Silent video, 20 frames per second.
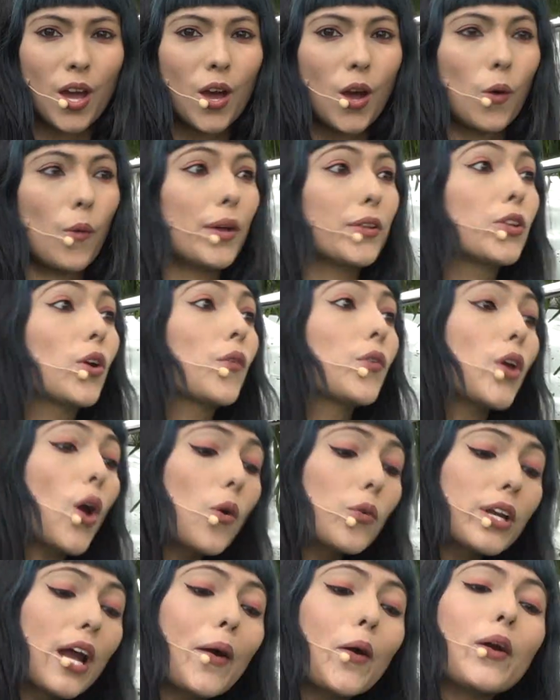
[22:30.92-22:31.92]
Cuando vio
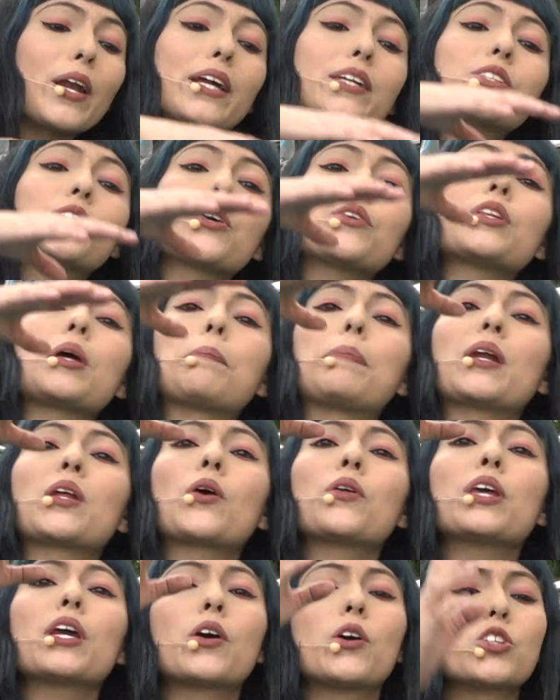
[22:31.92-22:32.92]
una colección de
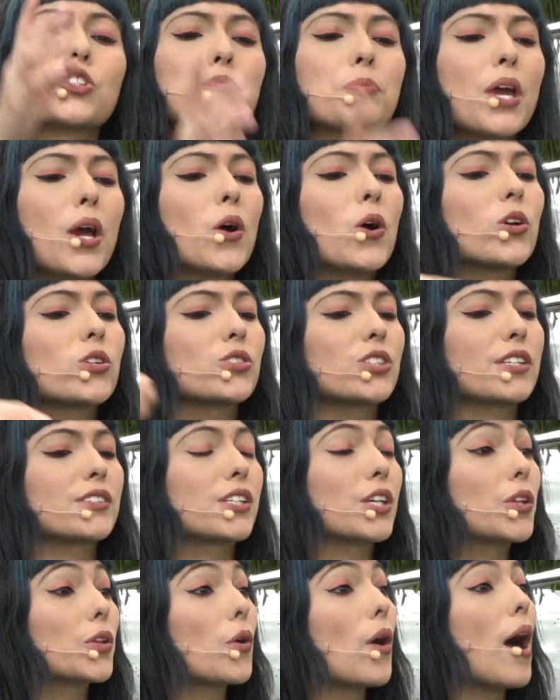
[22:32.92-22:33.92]
periódicos viejos,
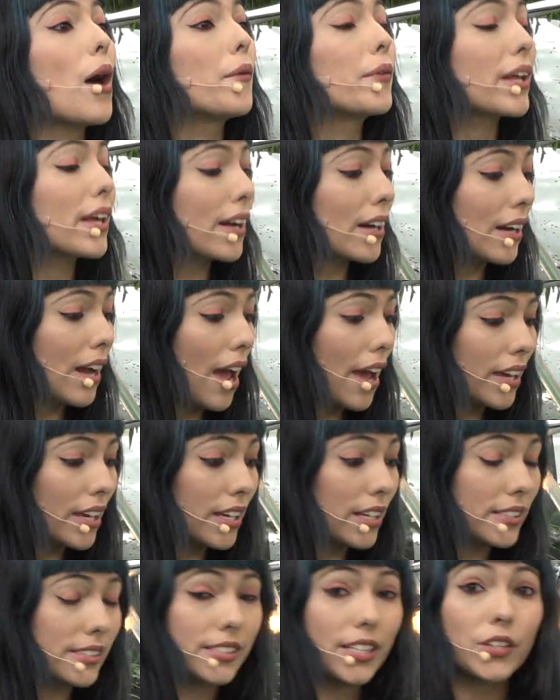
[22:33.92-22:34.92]
decidió abrirla
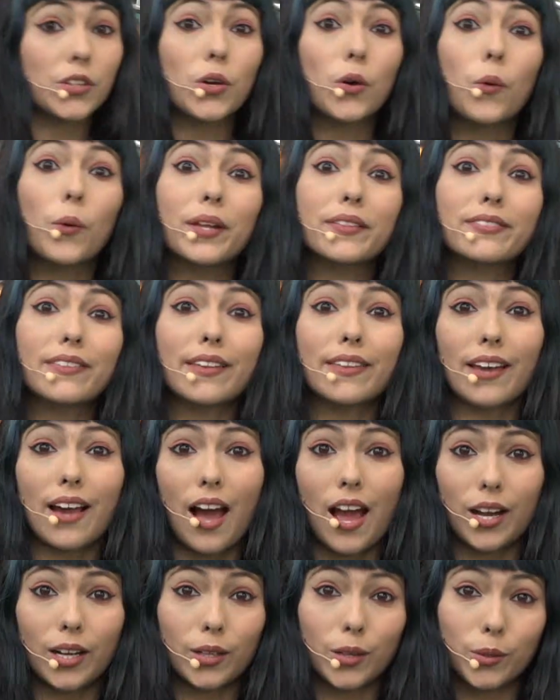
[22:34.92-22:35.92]
y se dio cuenta de
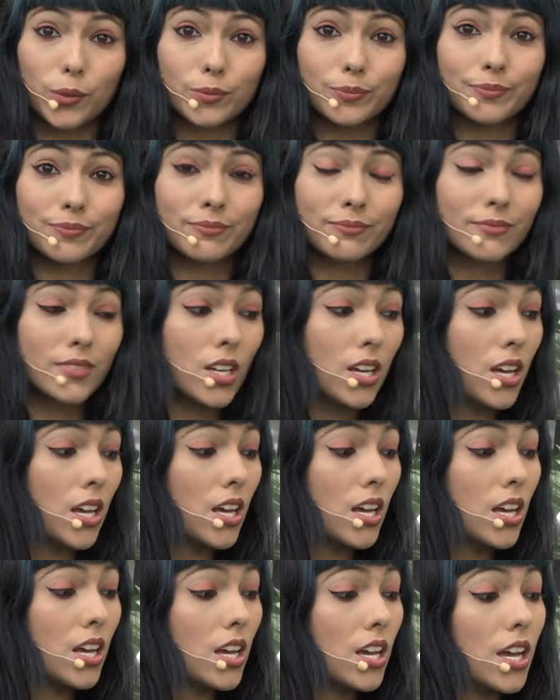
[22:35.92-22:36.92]
algo.
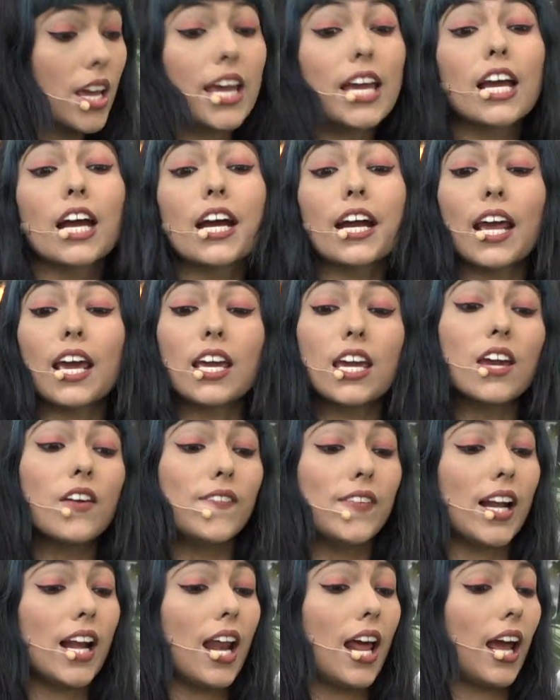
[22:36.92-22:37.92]

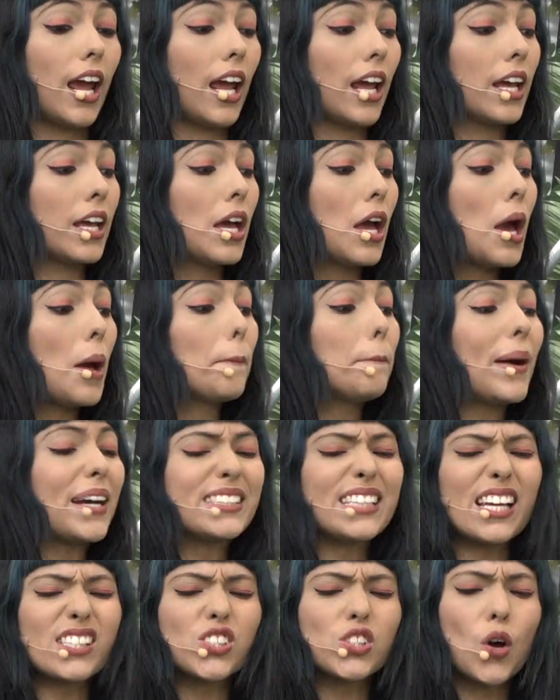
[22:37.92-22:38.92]
¡Increíble!
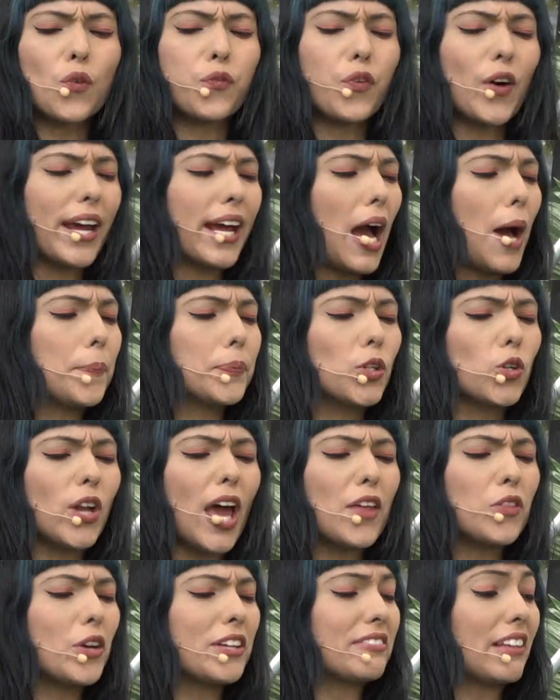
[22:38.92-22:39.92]
Payaso fue
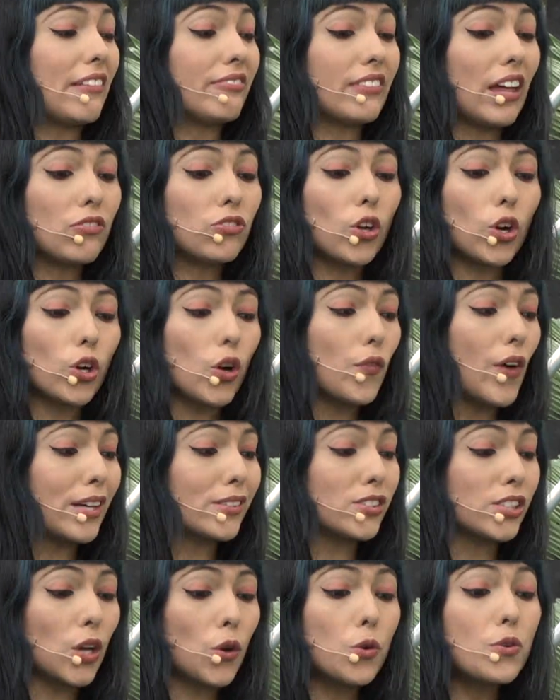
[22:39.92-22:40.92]
capturado intentando
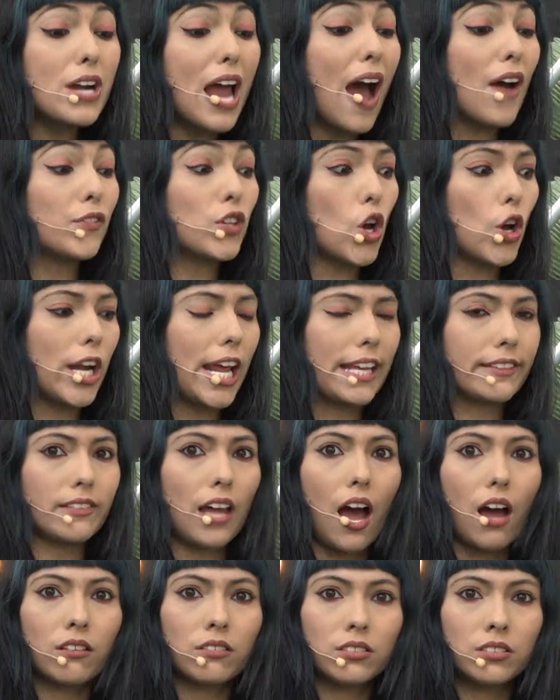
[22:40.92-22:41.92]
robarse una
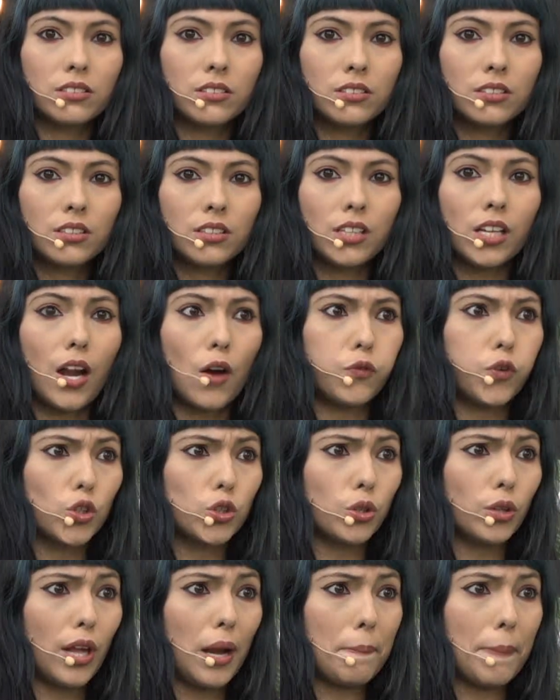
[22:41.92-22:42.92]
avioneta. Y la
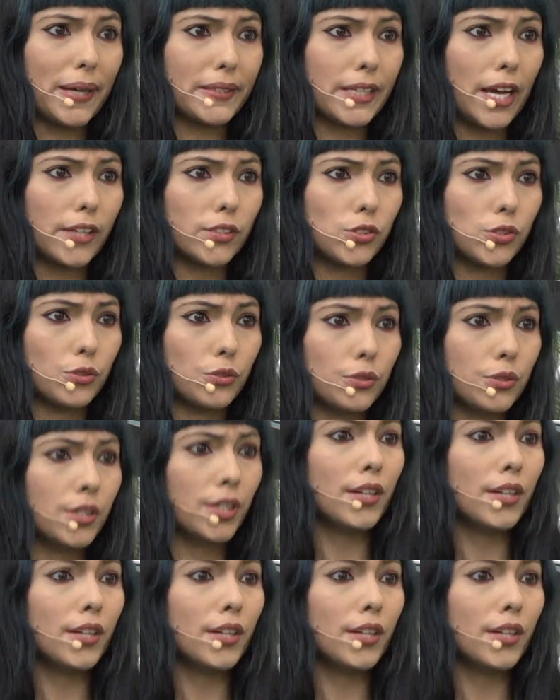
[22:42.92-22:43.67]
foto del payaso.